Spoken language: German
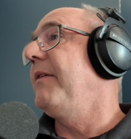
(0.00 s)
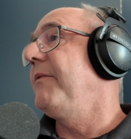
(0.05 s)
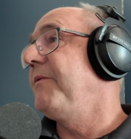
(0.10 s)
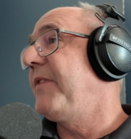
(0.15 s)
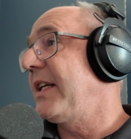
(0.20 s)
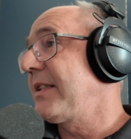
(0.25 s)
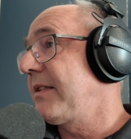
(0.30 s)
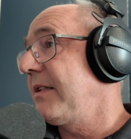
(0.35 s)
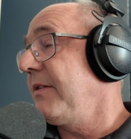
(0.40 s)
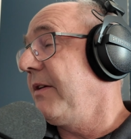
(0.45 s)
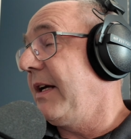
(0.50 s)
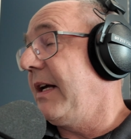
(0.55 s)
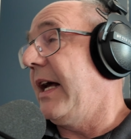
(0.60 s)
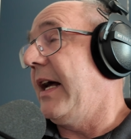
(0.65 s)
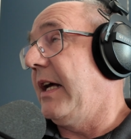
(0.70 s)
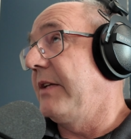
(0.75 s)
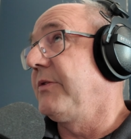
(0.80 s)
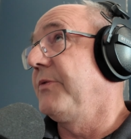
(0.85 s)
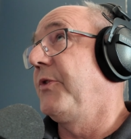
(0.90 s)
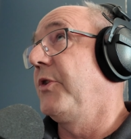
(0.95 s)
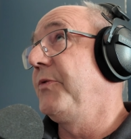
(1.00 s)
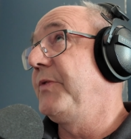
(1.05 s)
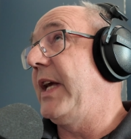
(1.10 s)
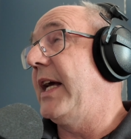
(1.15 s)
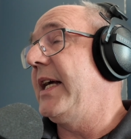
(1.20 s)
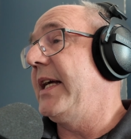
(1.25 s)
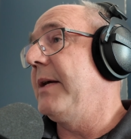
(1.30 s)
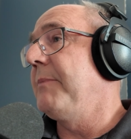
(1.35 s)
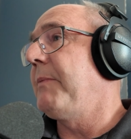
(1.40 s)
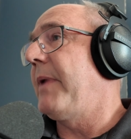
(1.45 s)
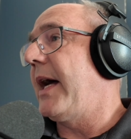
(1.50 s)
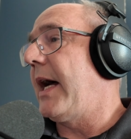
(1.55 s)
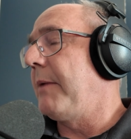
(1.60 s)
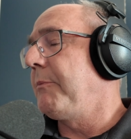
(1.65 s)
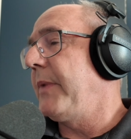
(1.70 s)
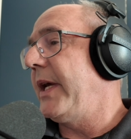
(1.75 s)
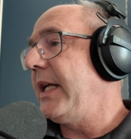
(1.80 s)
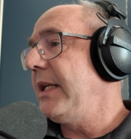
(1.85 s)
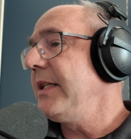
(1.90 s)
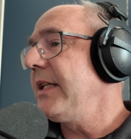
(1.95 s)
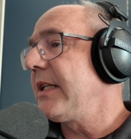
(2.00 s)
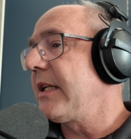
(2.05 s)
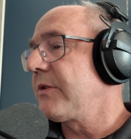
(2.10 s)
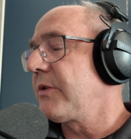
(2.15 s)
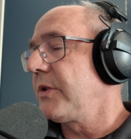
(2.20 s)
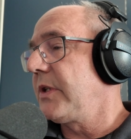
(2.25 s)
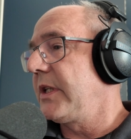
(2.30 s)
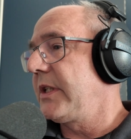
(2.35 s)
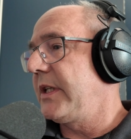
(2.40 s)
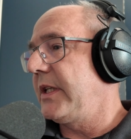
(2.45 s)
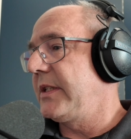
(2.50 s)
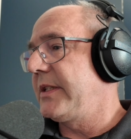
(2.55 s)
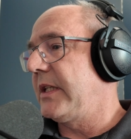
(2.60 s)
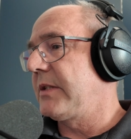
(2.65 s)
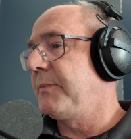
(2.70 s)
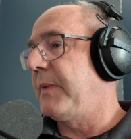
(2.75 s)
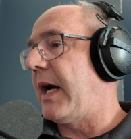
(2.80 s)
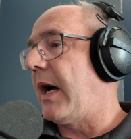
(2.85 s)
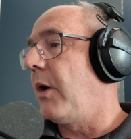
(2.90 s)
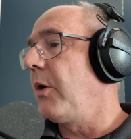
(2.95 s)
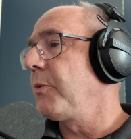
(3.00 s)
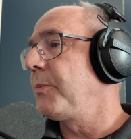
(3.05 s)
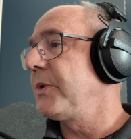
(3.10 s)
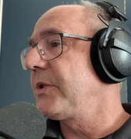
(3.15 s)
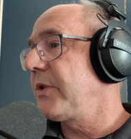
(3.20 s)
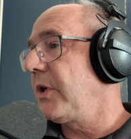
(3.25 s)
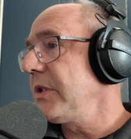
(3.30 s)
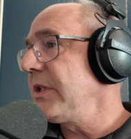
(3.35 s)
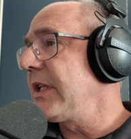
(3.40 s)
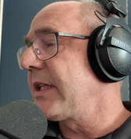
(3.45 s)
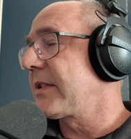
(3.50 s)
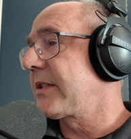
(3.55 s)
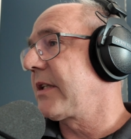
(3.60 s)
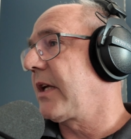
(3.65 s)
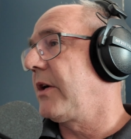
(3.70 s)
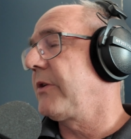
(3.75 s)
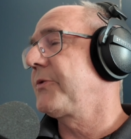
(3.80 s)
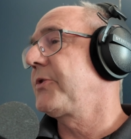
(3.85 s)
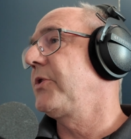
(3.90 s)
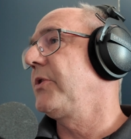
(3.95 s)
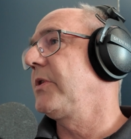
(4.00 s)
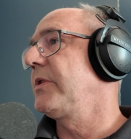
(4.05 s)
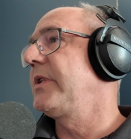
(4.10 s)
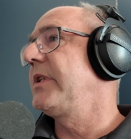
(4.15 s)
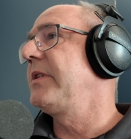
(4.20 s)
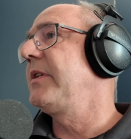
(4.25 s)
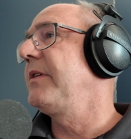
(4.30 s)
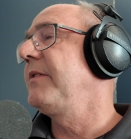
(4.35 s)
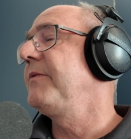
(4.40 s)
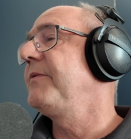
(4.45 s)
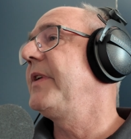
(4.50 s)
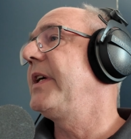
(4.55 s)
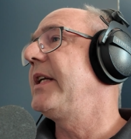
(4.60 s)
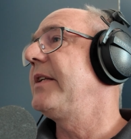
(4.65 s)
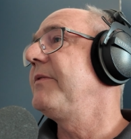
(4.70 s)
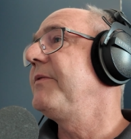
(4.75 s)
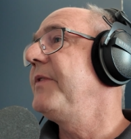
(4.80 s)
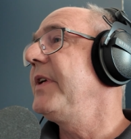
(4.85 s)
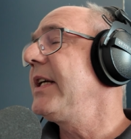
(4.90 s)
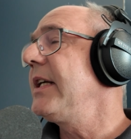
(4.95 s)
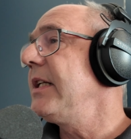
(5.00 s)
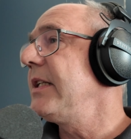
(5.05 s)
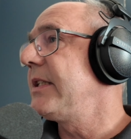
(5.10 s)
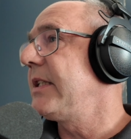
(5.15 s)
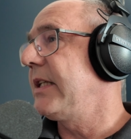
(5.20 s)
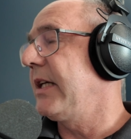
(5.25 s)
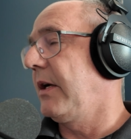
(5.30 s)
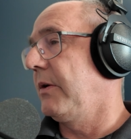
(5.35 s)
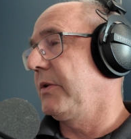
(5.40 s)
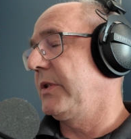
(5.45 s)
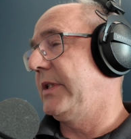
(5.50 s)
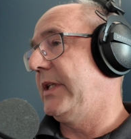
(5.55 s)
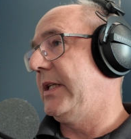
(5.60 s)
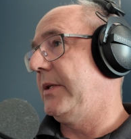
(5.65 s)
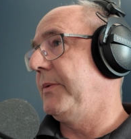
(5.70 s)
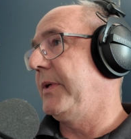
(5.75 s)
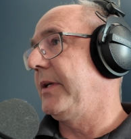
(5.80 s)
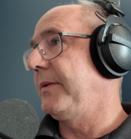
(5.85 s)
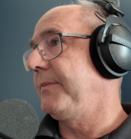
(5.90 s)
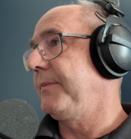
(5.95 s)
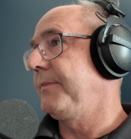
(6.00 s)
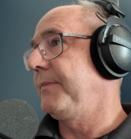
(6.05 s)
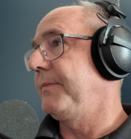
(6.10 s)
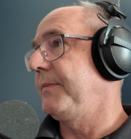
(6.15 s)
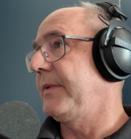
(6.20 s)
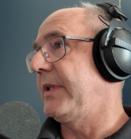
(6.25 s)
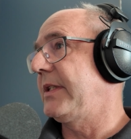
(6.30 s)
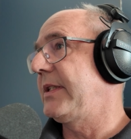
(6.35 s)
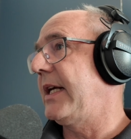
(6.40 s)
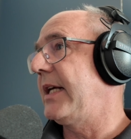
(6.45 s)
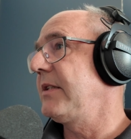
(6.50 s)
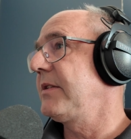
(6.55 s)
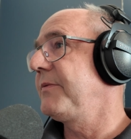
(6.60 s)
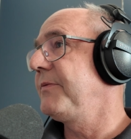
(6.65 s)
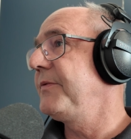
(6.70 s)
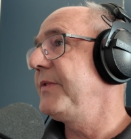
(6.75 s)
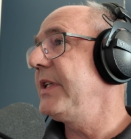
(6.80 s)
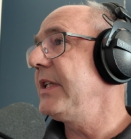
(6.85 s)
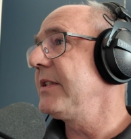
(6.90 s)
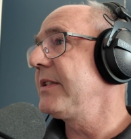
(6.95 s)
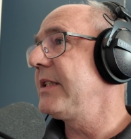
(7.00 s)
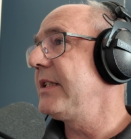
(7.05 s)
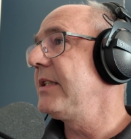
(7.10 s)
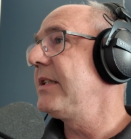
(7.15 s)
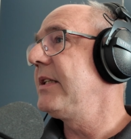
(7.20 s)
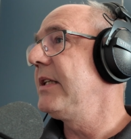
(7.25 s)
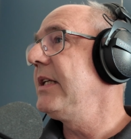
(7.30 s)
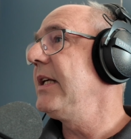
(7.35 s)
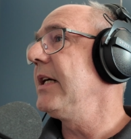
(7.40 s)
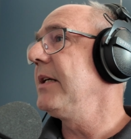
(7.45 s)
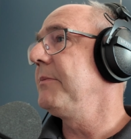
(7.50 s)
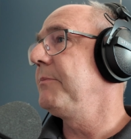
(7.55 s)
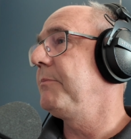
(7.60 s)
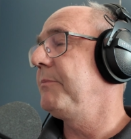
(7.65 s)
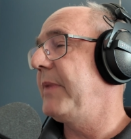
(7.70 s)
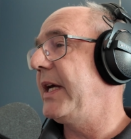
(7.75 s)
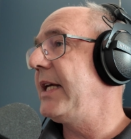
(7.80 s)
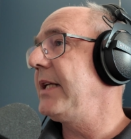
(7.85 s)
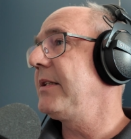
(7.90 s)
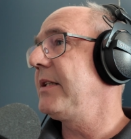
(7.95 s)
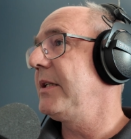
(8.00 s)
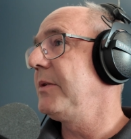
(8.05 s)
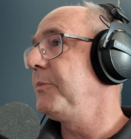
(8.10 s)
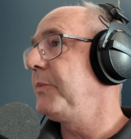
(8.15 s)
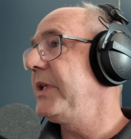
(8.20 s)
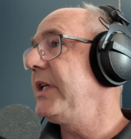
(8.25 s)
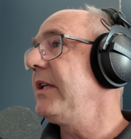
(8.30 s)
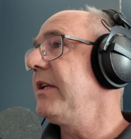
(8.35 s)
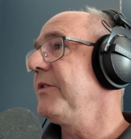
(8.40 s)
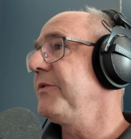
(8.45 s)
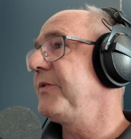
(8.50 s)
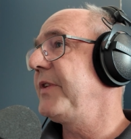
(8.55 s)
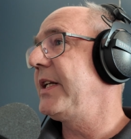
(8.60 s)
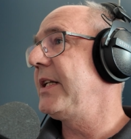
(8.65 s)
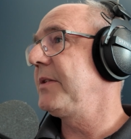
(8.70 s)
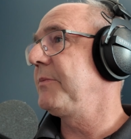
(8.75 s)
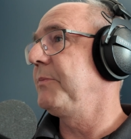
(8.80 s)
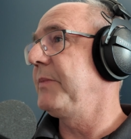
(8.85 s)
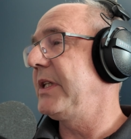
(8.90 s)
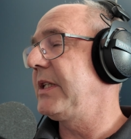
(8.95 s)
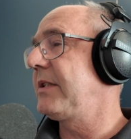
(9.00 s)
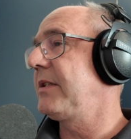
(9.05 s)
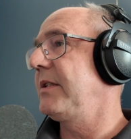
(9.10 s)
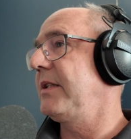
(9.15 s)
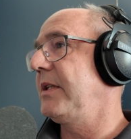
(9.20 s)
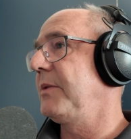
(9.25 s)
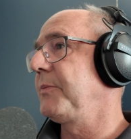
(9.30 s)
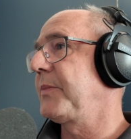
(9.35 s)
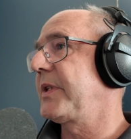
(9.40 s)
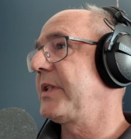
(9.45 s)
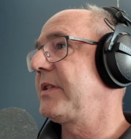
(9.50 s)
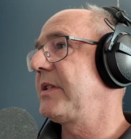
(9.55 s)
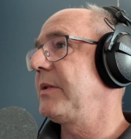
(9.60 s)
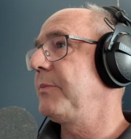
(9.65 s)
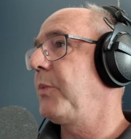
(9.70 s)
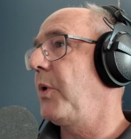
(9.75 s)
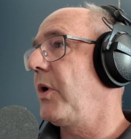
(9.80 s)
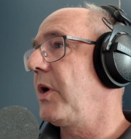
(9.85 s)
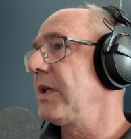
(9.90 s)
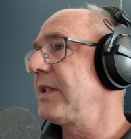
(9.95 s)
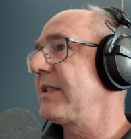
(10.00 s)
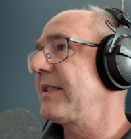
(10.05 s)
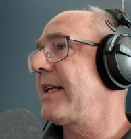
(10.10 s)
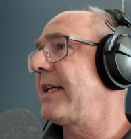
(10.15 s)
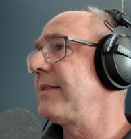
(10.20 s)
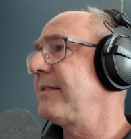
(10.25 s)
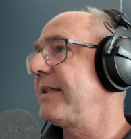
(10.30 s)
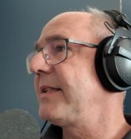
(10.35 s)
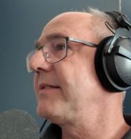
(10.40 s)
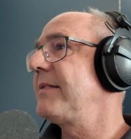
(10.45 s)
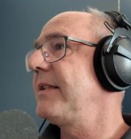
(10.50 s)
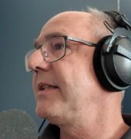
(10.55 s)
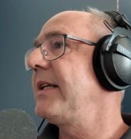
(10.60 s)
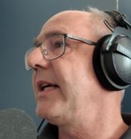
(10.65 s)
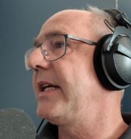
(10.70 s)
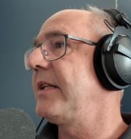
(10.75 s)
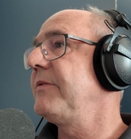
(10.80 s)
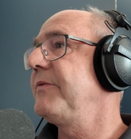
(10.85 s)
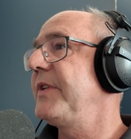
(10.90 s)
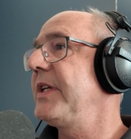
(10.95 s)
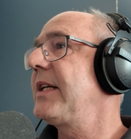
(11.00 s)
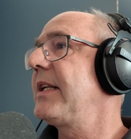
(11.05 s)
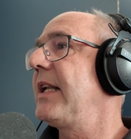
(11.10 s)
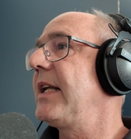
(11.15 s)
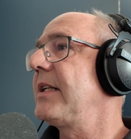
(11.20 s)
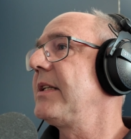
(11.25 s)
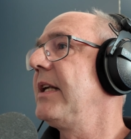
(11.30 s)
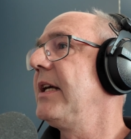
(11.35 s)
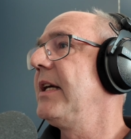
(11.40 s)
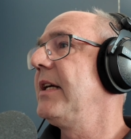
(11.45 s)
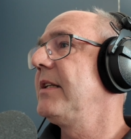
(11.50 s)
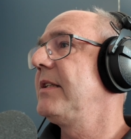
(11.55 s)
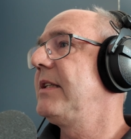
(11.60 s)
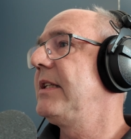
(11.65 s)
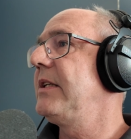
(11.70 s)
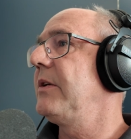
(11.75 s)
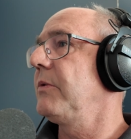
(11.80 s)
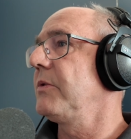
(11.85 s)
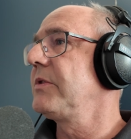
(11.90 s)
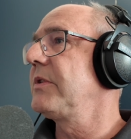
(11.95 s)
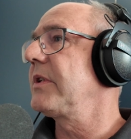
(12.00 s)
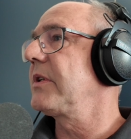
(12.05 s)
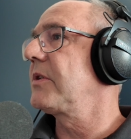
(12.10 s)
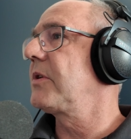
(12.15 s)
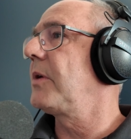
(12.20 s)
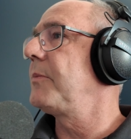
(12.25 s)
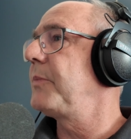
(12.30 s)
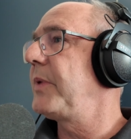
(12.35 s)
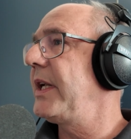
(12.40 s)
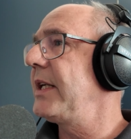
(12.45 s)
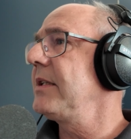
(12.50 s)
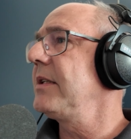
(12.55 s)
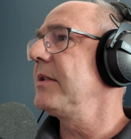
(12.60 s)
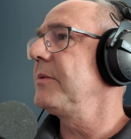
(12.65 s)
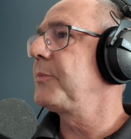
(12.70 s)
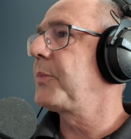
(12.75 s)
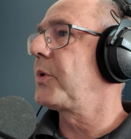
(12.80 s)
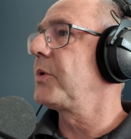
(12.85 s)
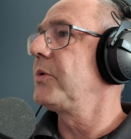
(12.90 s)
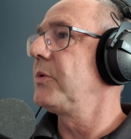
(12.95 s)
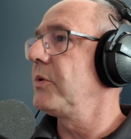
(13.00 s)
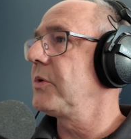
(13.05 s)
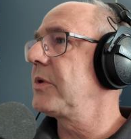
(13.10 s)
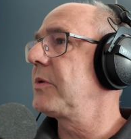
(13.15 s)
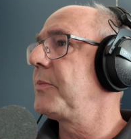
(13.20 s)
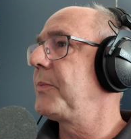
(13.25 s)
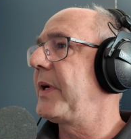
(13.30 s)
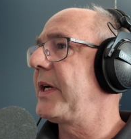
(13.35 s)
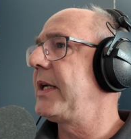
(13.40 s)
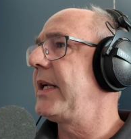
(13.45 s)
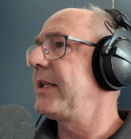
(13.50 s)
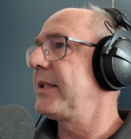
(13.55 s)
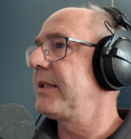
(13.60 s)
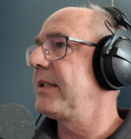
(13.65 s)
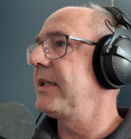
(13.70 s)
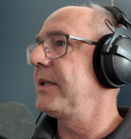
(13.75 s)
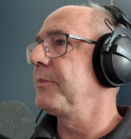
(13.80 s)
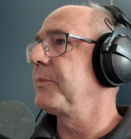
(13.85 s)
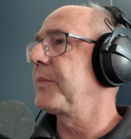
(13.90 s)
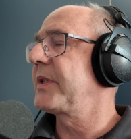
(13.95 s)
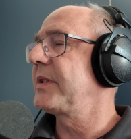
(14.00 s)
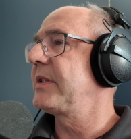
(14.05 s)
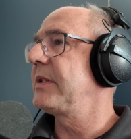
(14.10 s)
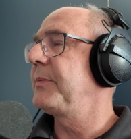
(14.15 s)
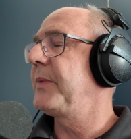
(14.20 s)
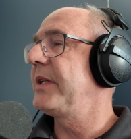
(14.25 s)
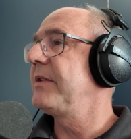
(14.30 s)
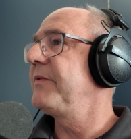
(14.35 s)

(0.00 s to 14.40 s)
was, also wo wir im, am Ende natürlich, ich sag mal, auch besonders drauf stolz sind, wir entwickeln hier auch selber. Das heißt, wir sind hier made in Bielefeld mit im Prinzip ortsansässigen Entwicklern, ja. die unsere komplette Produktpalette im Prinzip